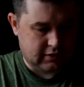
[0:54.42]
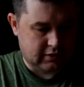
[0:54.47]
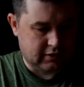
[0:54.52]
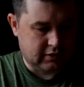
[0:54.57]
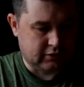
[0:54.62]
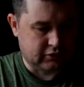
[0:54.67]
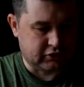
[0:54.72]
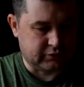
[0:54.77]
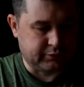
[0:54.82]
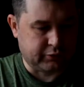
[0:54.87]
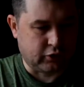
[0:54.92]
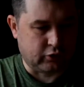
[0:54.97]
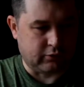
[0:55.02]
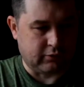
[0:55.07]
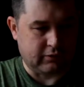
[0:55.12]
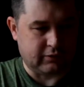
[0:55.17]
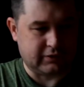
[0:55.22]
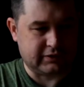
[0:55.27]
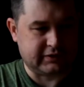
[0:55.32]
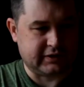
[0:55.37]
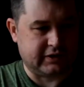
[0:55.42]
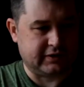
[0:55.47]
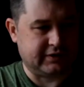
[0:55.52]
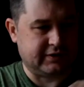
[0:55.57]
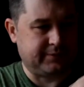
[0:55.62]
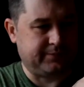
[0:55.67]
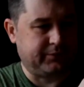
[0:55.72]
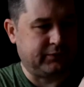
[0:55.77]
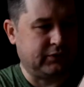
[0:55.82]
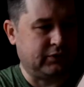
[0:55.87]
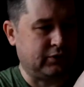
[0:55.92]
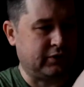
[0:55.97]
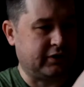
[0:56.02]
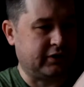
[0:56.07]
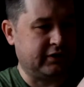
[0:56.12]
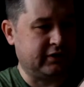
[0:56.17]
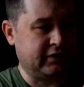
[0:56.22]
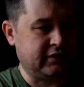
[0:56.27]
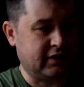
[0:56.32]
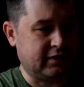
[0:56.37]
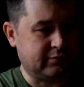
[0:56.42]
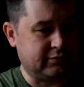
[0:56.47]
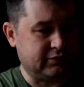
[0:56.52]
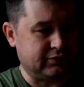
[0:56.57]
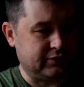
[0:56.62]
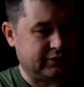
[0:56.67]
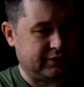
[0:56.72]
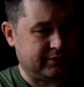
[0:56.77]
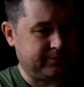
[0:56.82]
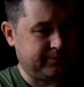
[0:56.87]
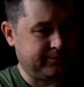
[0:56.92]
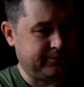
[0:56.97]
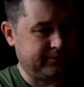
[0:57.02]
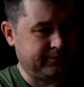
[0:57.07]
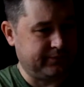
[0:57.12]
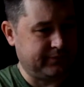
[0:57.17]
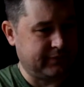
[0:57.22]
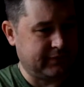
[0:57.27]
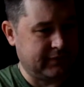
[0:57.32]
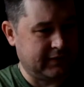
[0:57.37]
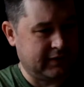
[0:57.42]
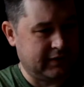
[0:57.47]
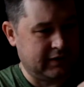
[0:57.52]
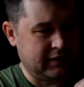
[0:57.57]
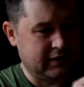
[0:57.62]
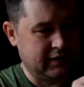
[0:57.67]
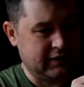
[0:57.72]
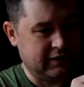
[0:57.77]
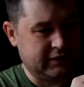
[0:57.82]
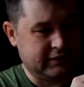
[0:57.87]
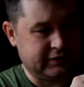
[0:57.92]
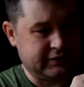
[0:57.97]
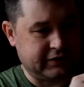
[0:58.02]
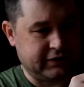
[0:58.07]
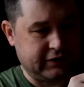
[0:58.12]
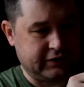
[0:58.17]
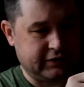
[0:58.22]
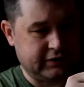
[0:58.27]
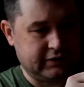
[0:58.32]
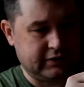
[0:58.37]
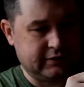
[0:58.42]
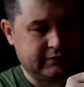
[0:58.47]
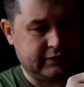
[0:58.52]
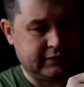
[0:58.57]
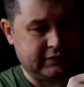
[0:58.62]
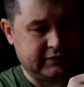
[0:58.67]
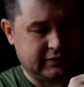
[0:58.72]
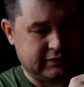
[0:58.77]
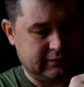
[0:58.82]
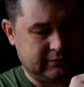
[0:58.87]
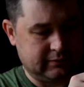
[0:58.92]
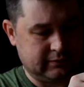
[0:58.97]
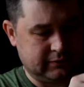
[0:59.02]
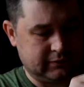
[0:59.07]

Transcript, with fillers: Я уже пробовал, кстати, только не на обзоре секрета Тифлиса.